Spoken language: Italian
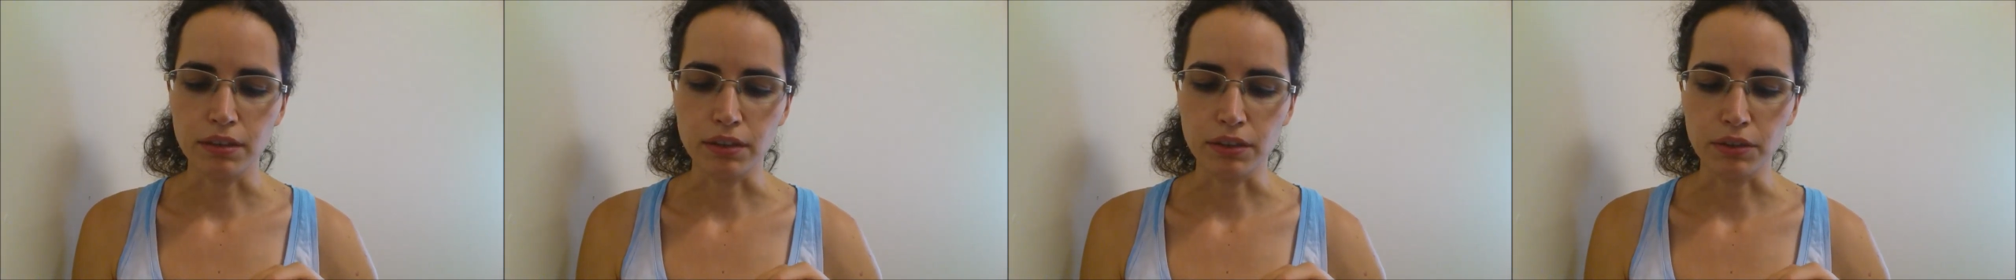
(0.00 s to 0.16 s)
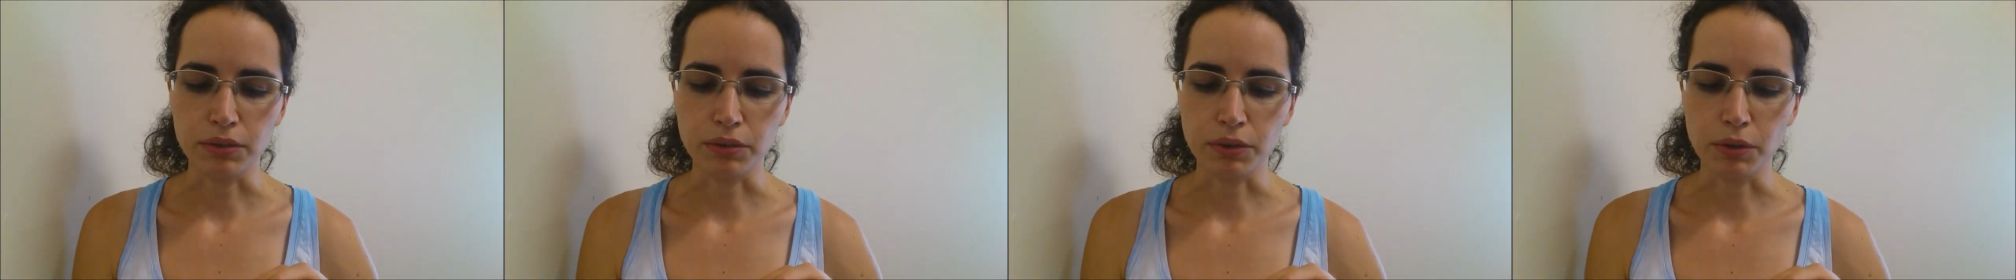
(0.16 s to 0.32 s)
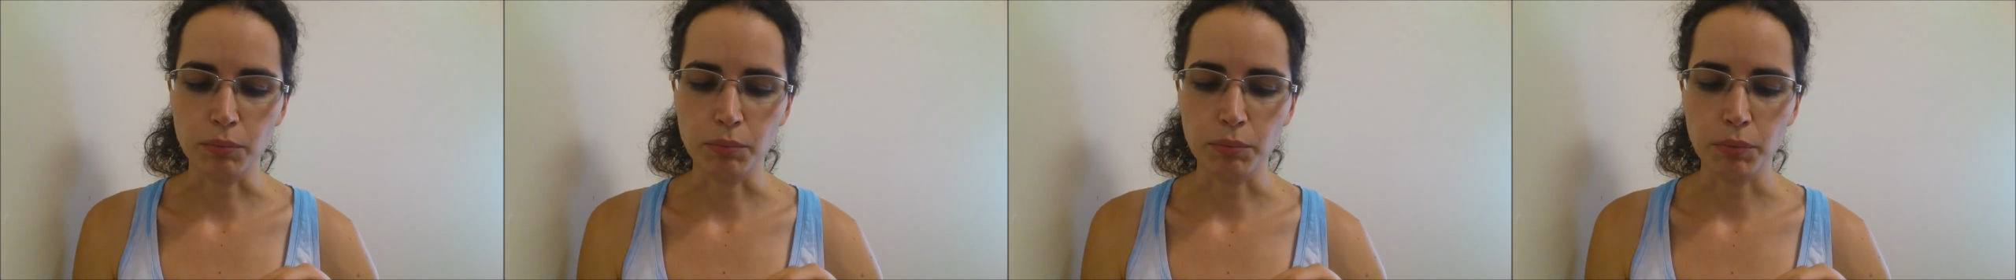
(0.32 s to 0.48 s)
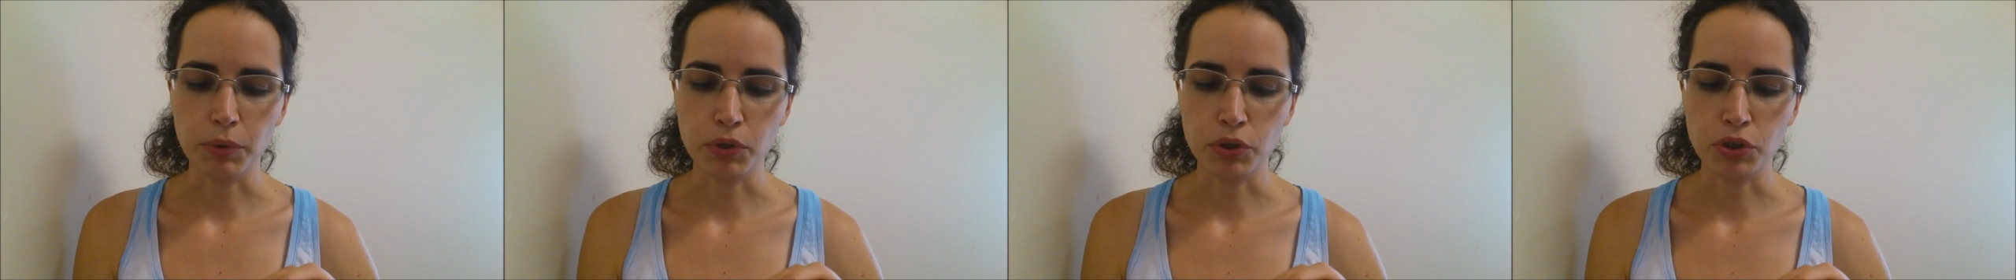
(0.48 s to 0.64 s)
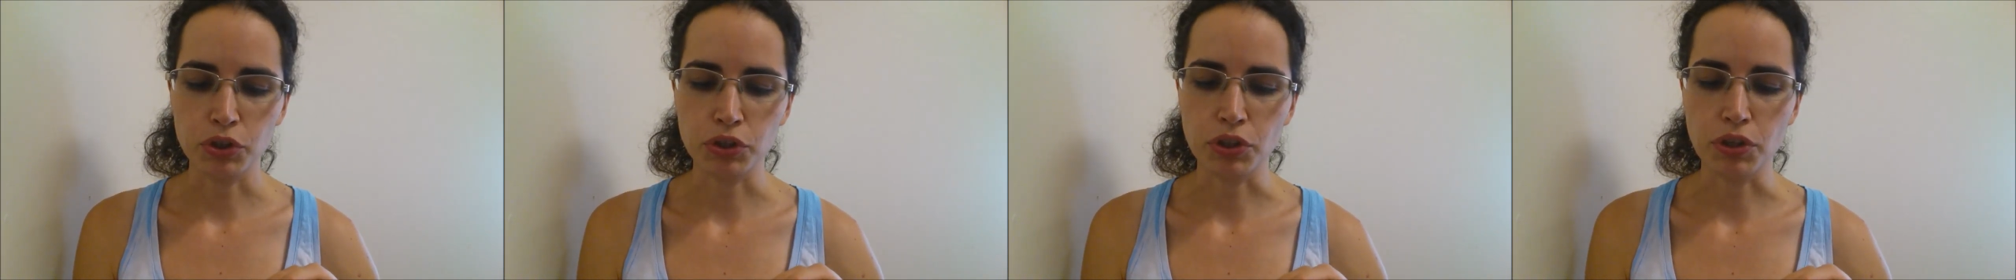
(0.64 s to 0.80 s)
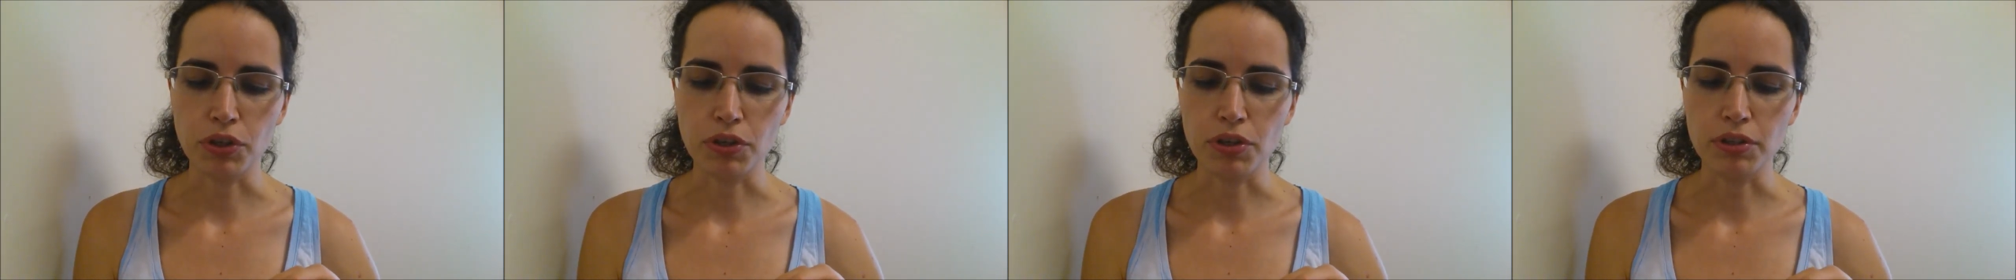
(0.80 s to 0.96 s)
Ecco, è un po'
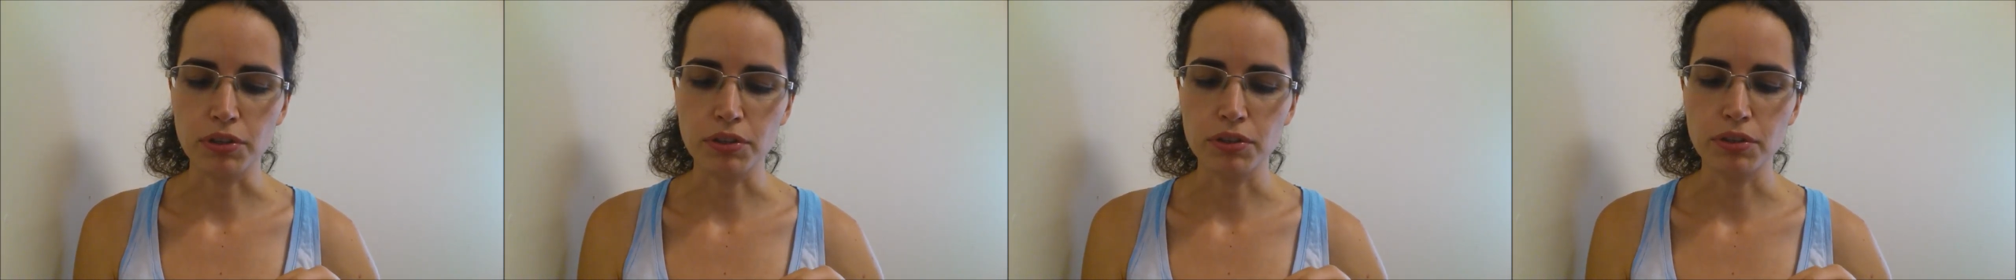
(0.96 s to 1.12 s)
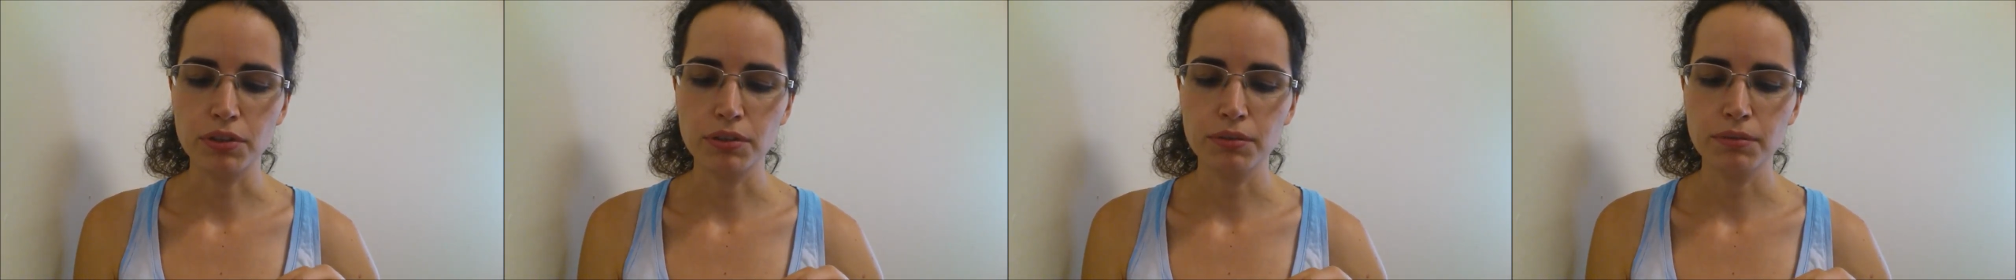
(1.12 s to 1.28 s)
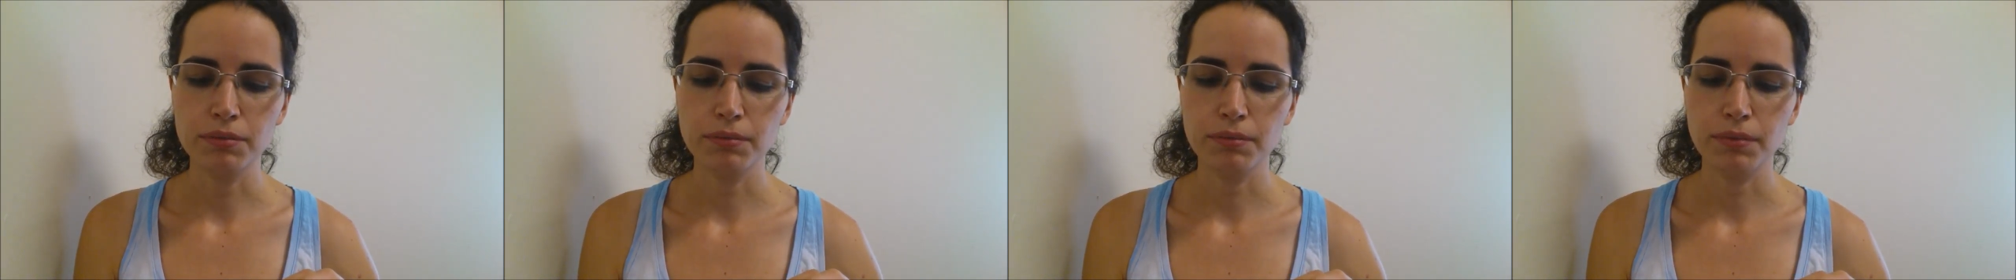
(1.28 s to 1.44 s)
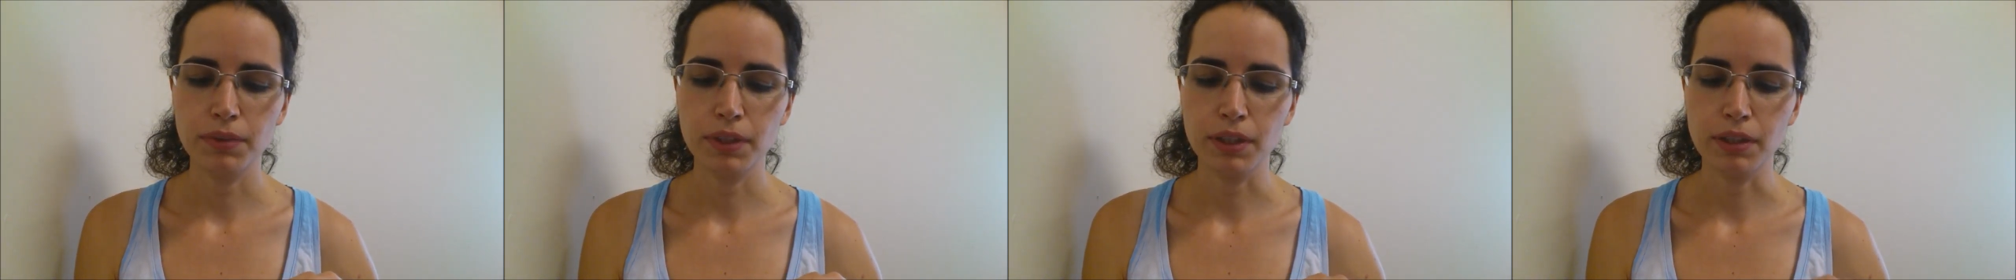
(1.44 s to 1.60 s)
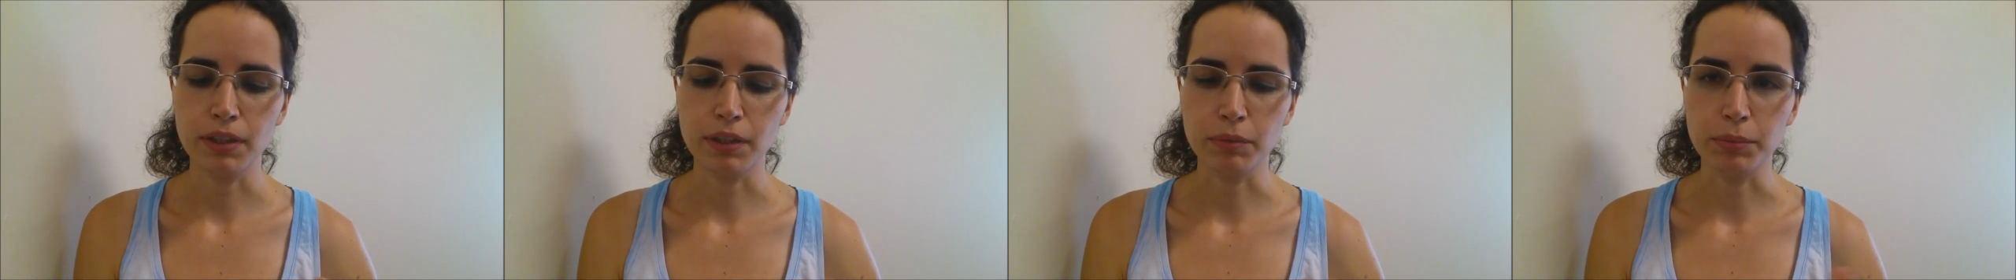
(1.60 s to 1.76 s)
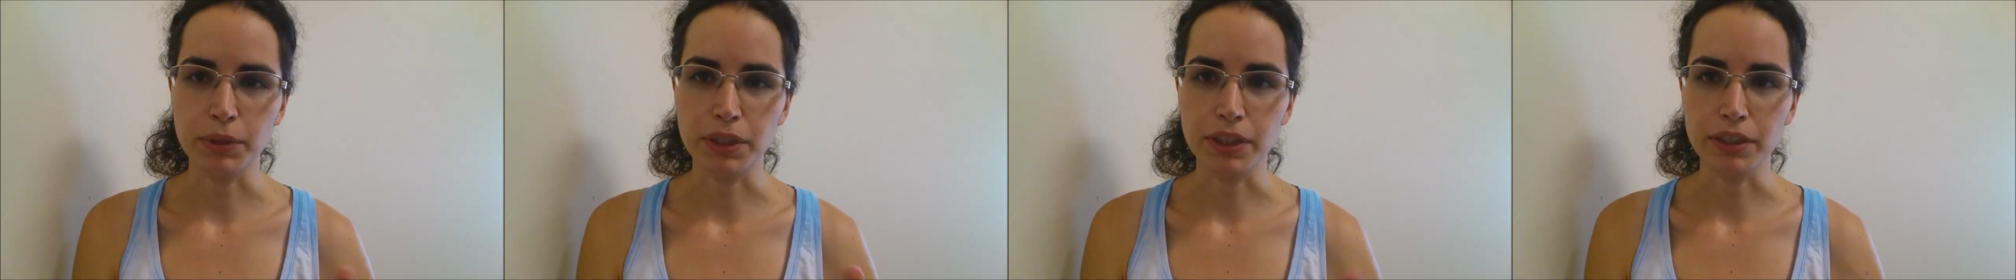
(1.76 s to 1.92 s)
sciolto,
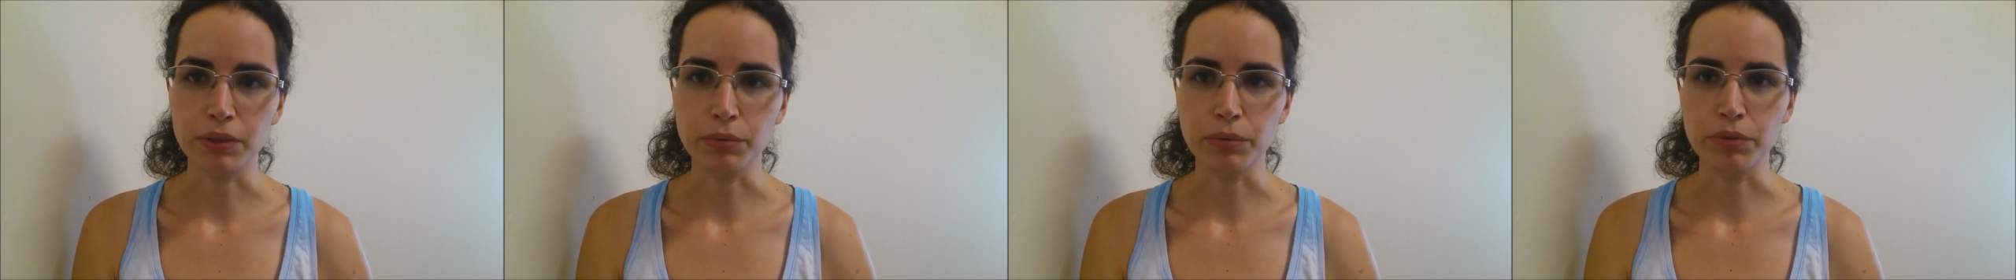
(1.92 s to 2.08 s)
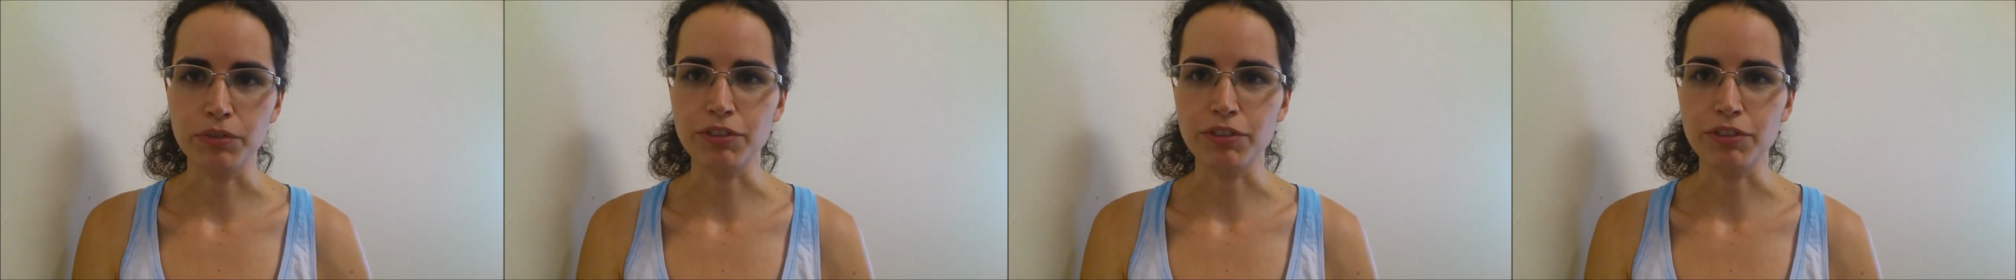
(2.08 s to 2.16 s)
perché